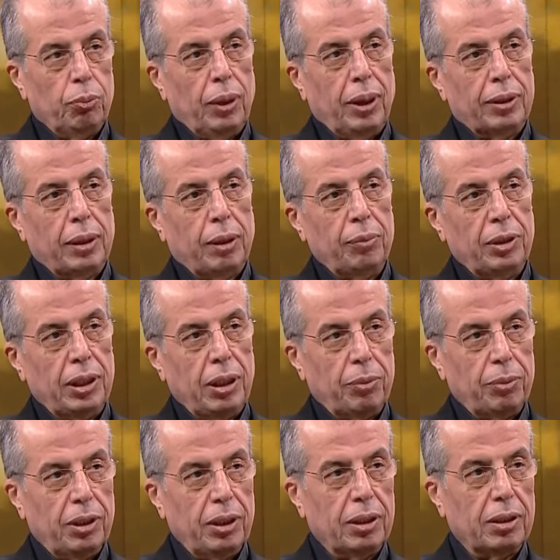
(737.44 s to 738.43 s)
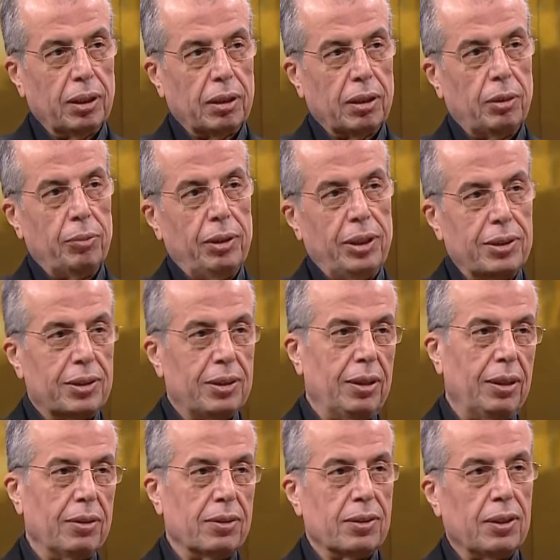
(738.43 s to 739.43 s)
adamıyla birlikte,
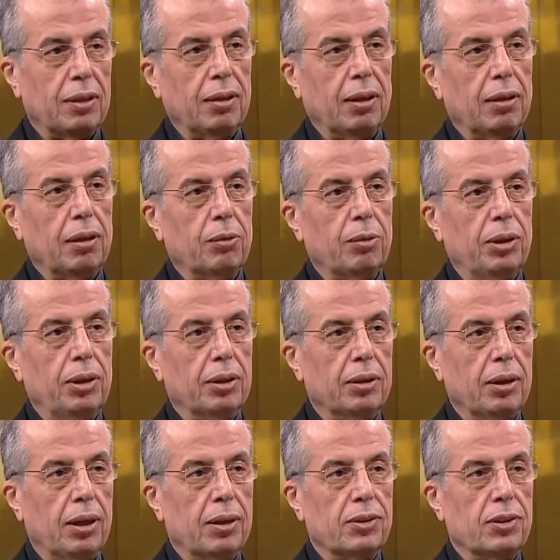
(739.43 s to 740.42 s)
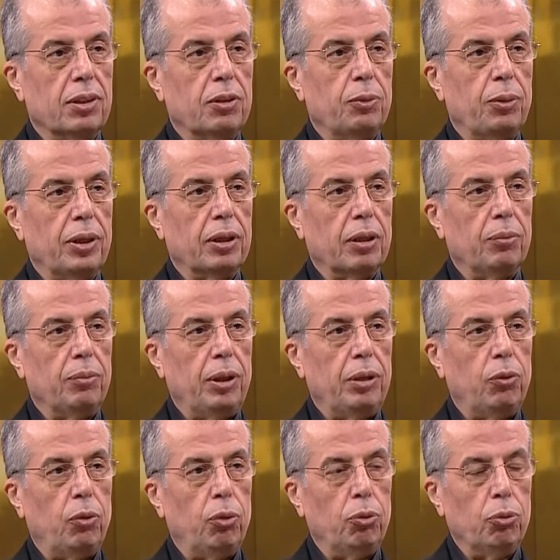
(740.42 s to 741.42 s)
kabilesinden insanlarla birlikte Hazreti
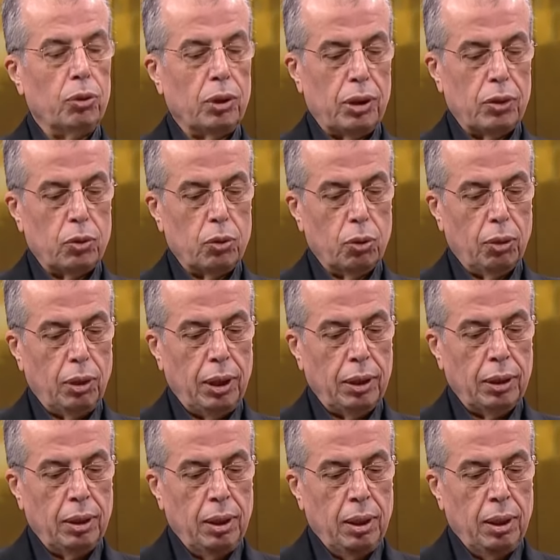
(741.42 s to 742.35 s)
Peygamber'in önünü kesiyorlar.